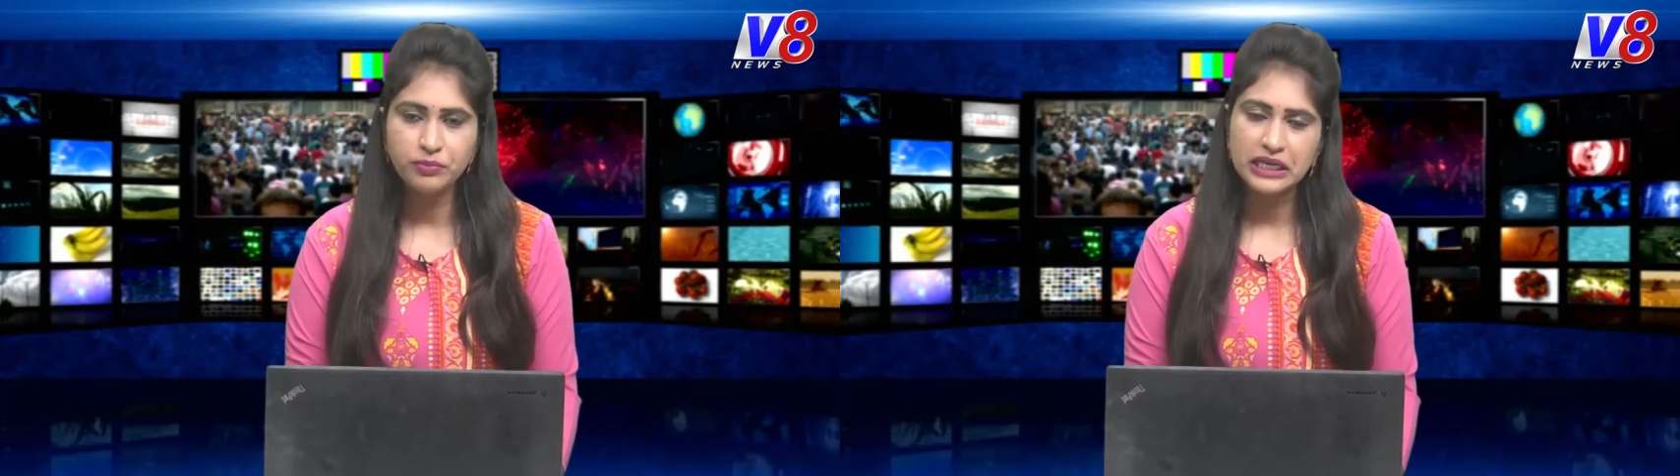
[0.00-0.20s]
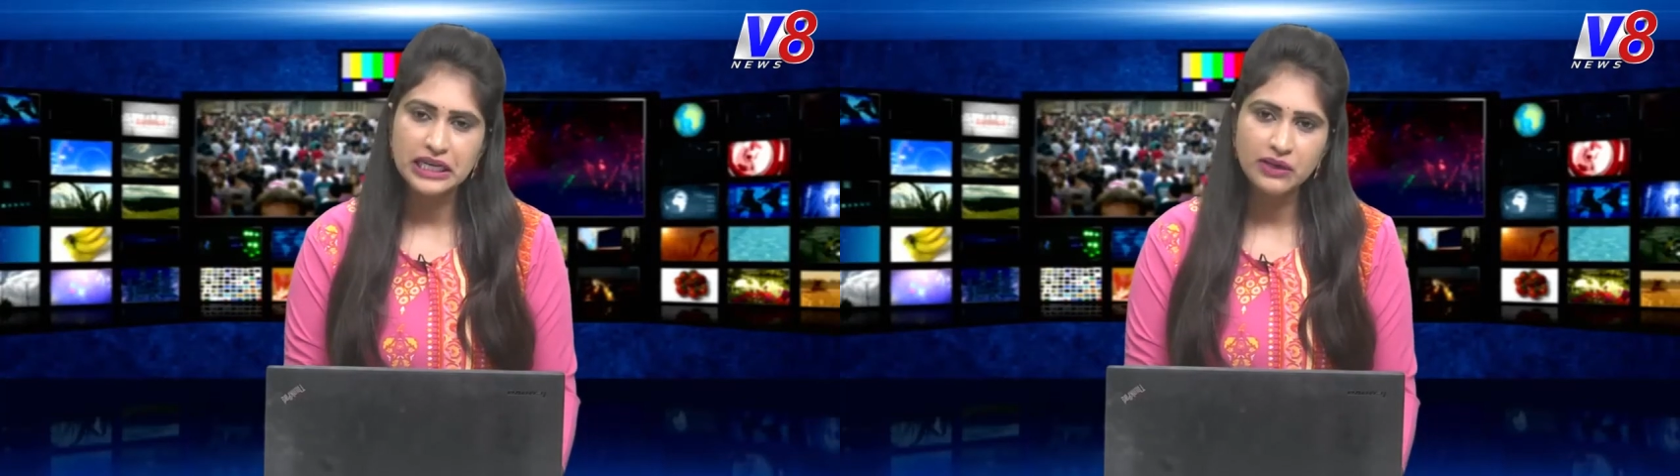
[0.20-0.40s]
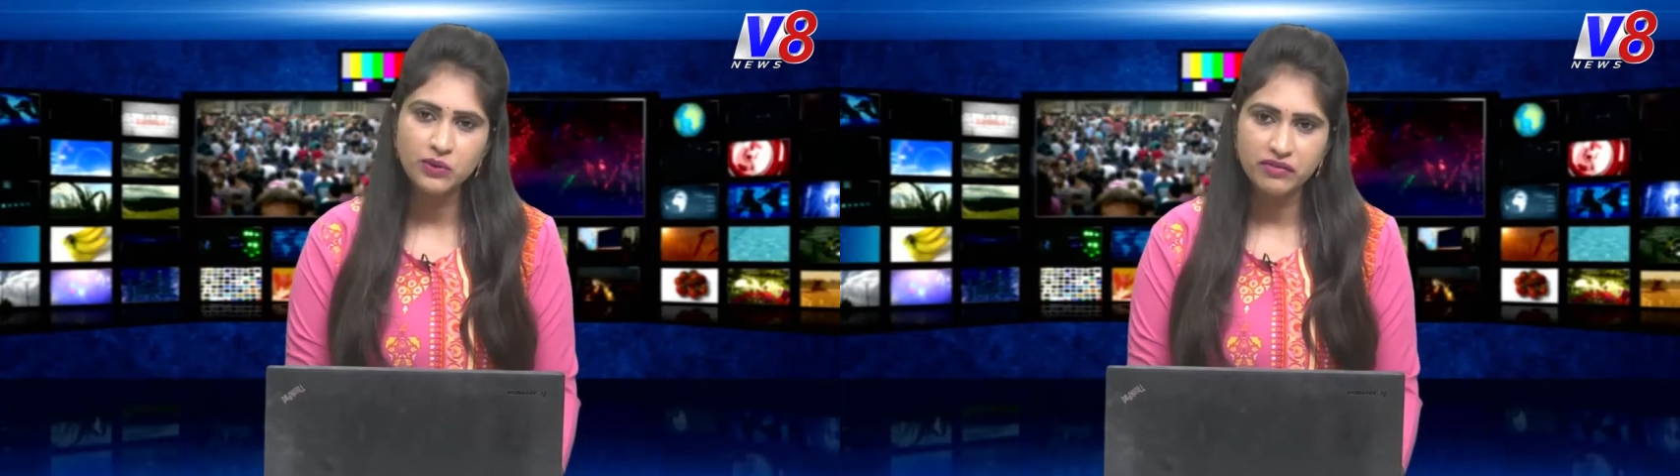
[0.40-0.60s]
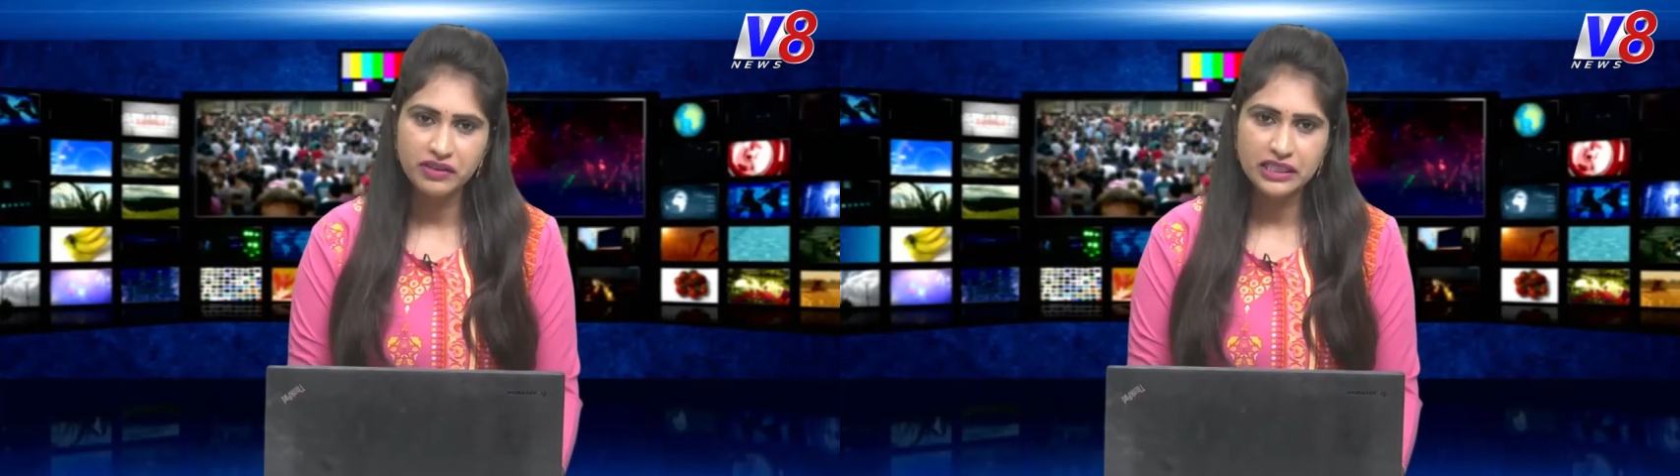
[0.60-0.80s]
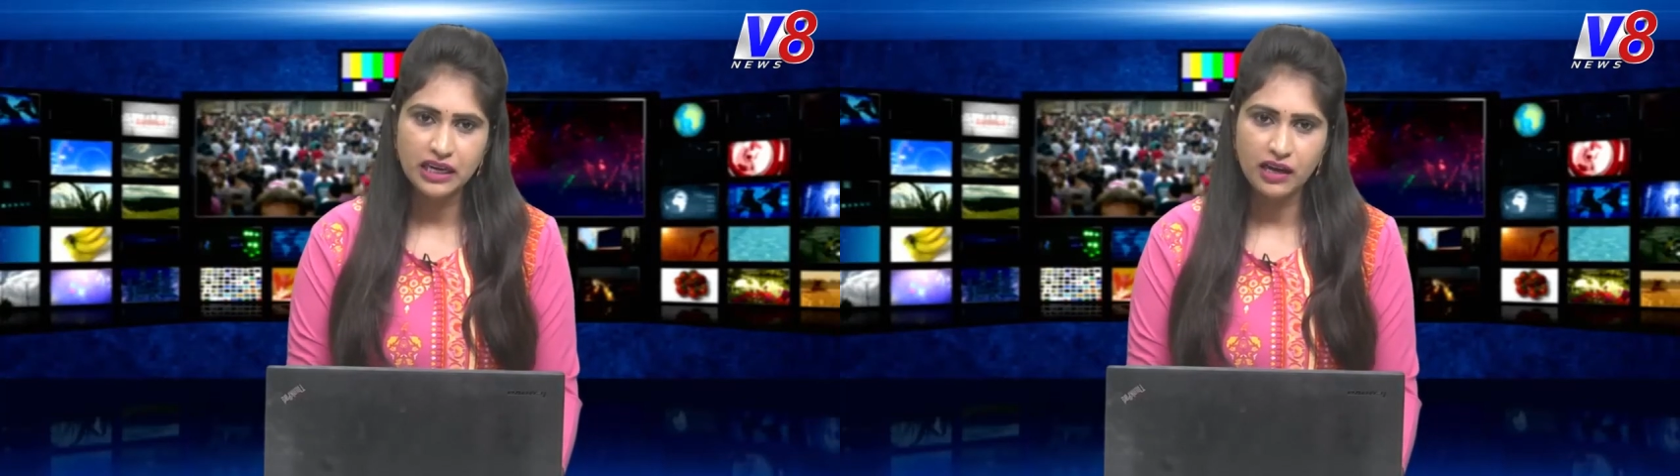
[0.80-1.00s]
బకాయి ఉన్న
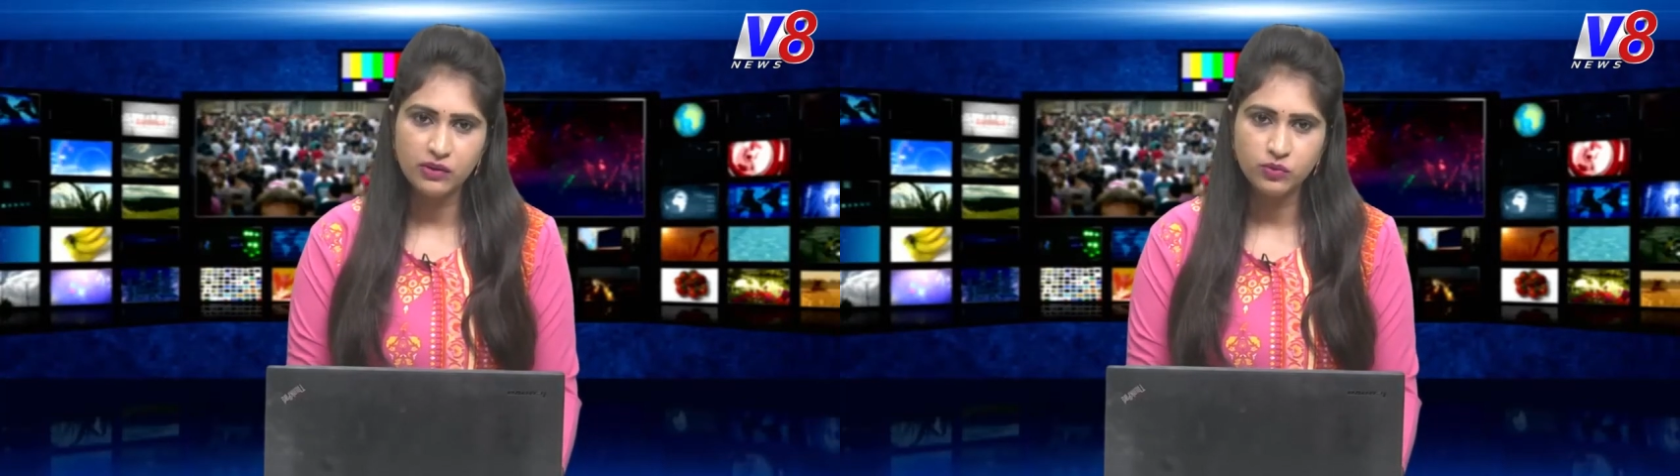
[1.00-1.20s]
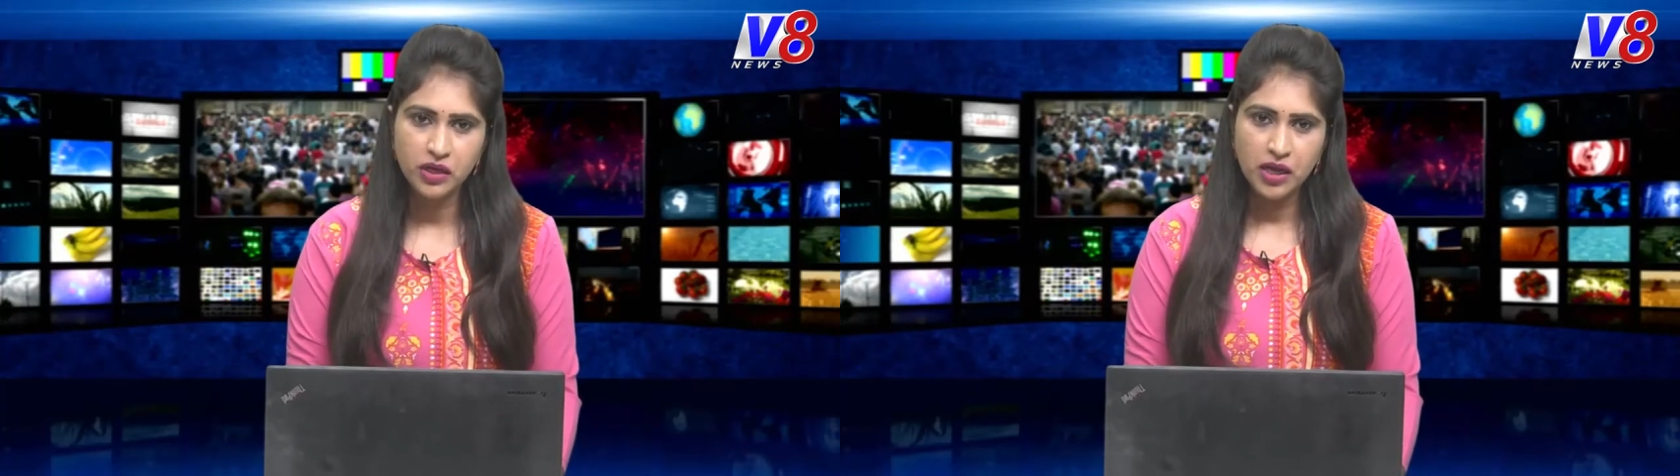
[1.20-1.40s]
వేతనాలను